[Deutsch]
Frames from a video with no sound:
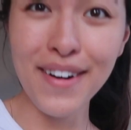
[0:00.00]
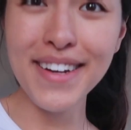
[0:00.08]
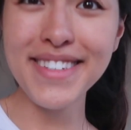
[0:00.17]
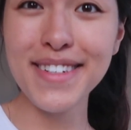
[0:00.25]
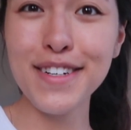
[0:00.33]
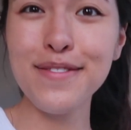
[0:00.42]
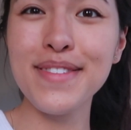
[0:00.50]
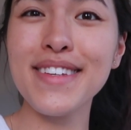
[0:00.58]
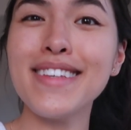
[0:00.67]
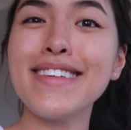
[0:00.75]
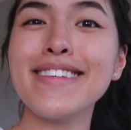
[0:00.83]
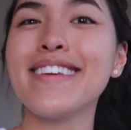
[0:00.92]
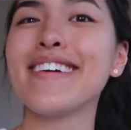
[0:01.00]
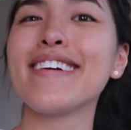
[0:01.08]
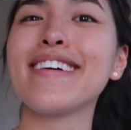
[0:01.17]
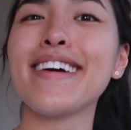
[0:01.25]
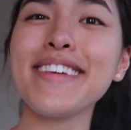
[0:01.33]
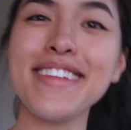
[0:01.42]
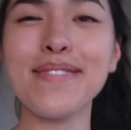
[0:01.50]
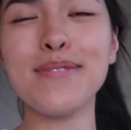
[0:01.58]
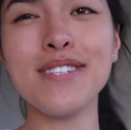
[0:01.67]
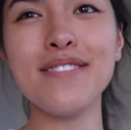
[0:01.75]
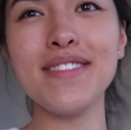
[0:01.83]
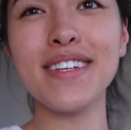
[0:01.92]
Heute bin ich richtig
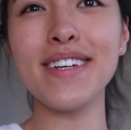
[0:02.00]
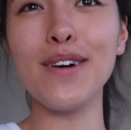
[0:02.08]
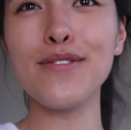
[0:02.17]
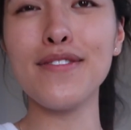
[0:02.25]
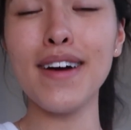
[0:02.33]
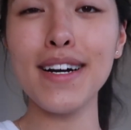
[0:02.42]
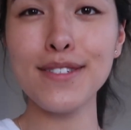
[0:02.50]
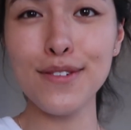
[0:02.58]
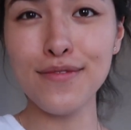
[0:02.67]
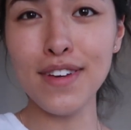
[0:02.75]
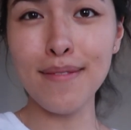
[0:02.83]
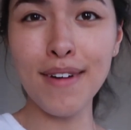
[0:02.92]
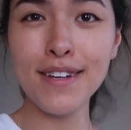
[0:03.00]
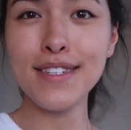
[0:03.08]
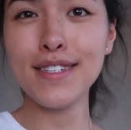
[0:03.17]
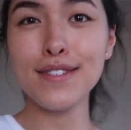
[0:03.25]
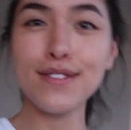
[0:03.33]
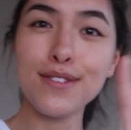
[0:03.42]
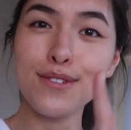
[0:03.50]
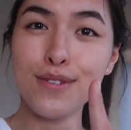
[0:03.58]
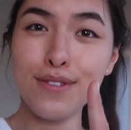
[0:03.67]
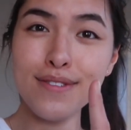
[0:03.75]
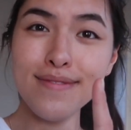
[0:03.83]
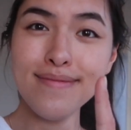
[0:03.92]
motiviert aufgewacht und wir haben einiges zu
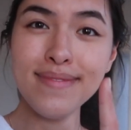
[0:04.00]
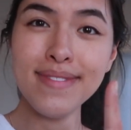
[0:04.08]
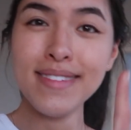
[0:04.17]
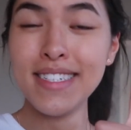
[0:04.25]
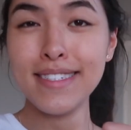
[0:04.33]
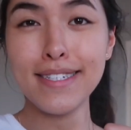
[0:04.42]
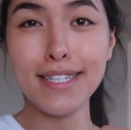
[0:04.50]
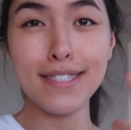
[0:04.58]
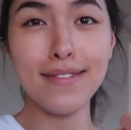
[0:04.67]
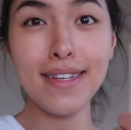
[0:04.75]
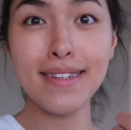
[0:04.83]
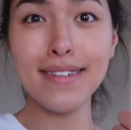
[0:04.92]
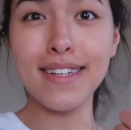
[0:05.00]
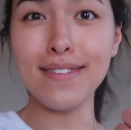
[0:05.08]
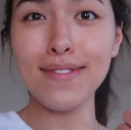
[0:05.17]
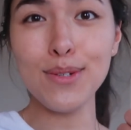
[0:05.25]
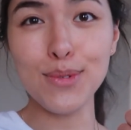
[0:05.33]
tun. Deswegen legen wir